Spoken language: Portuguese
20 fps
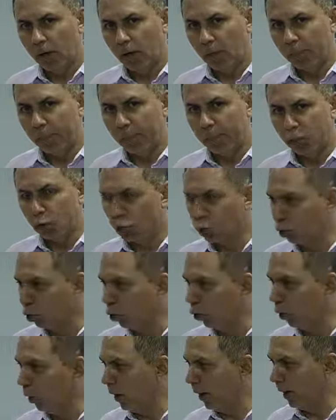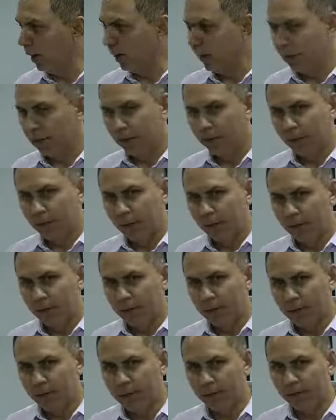a pessoa
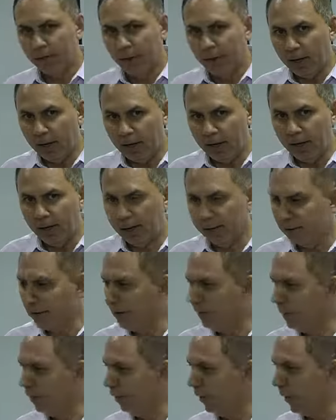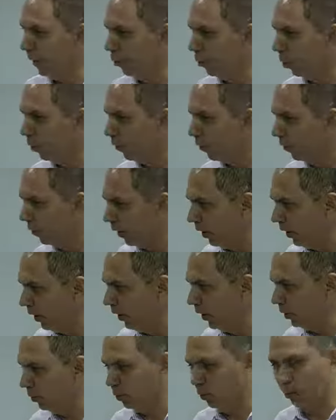é, que vai ler, se estiver em
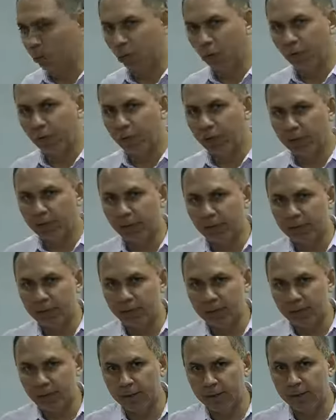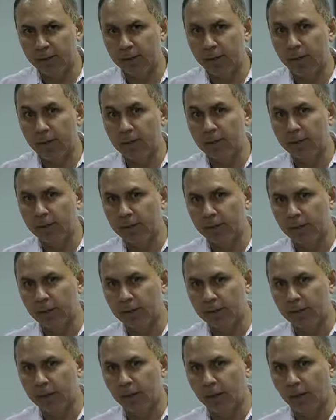conflito, em conflito
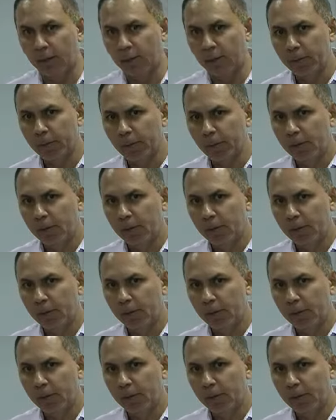existencial,